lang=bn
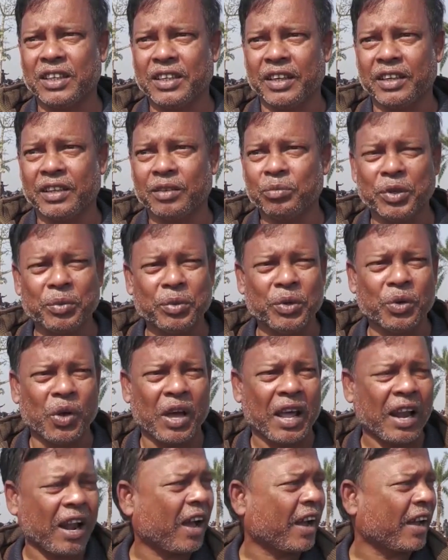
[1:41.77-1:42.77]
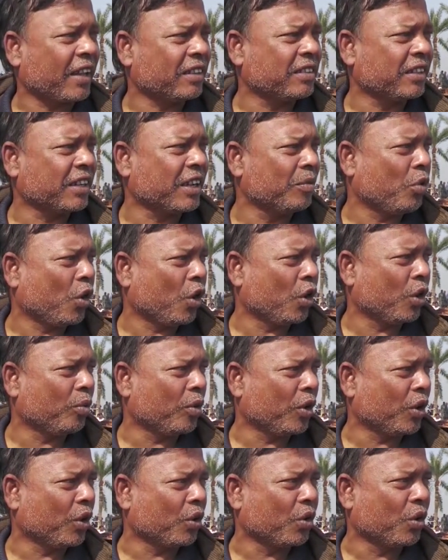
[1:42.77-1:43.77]
থেকে বিভিন্ন এলাকার থেকে বড়
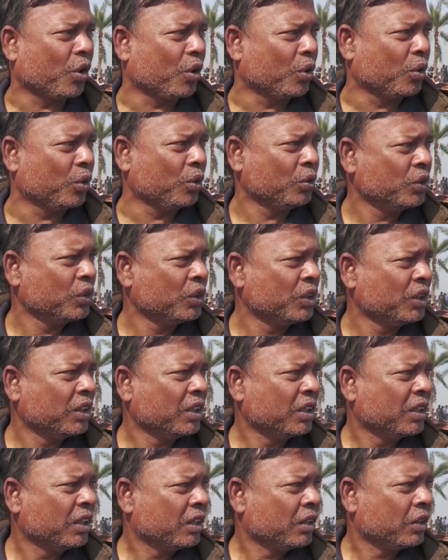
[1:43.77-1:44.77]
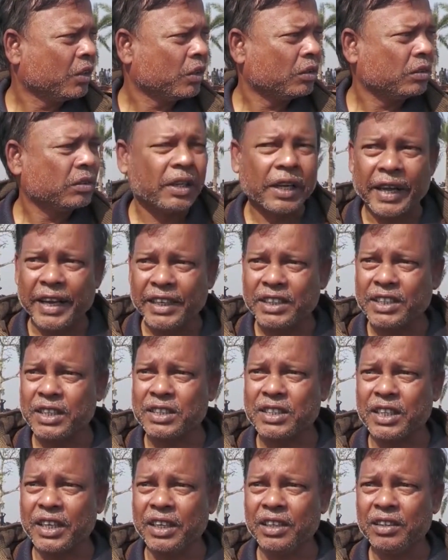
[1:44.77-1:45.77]
বড় গরু
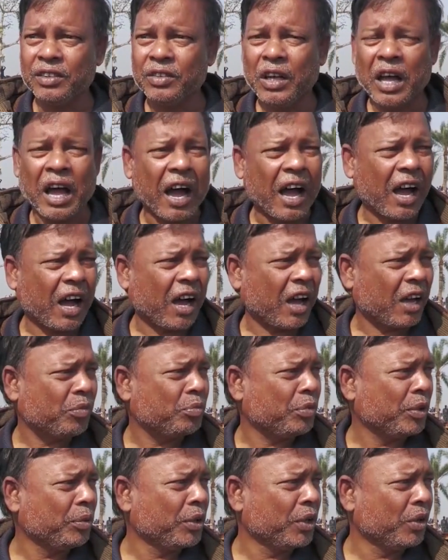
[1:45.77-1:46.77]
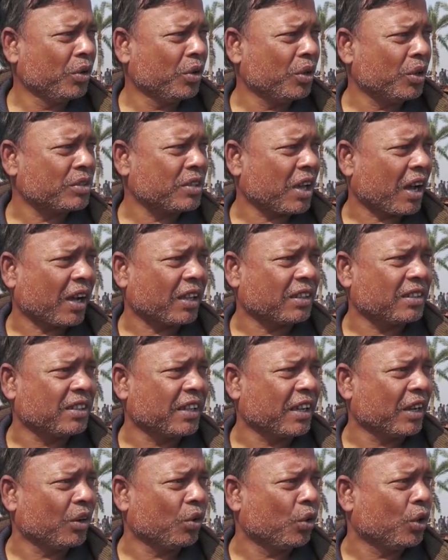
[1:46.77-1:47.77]
এসেছে আর বিভিন্ন জায়গা
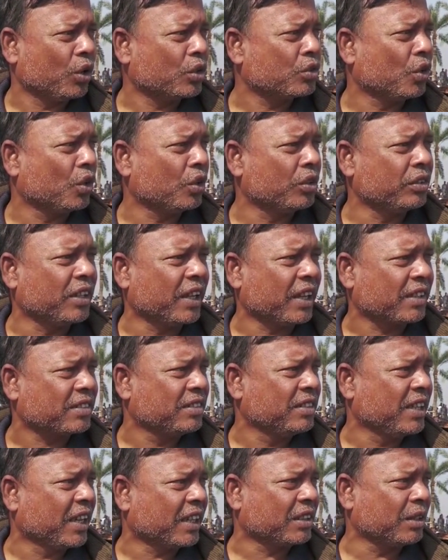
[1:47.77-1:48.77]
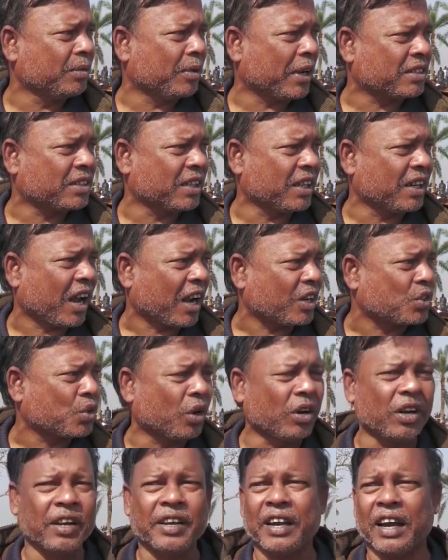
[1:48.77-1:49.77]
থেকে লোকজন দেখতে পাচ্ছেন
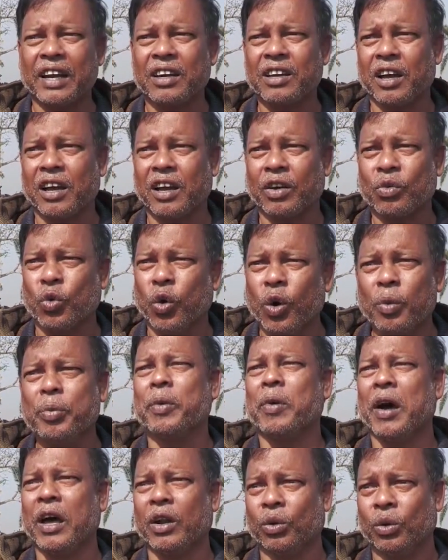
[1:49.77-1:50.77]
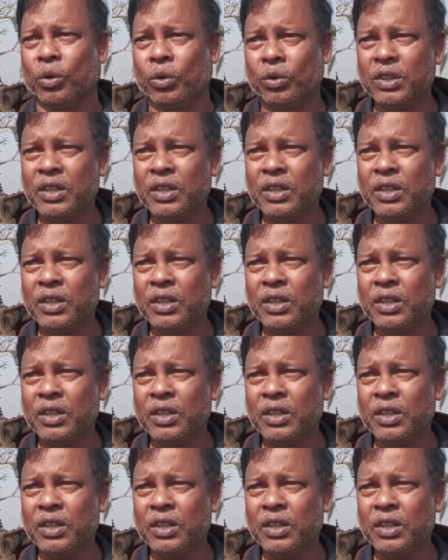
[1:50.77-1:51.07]
আসলে এটা খুবই ভালো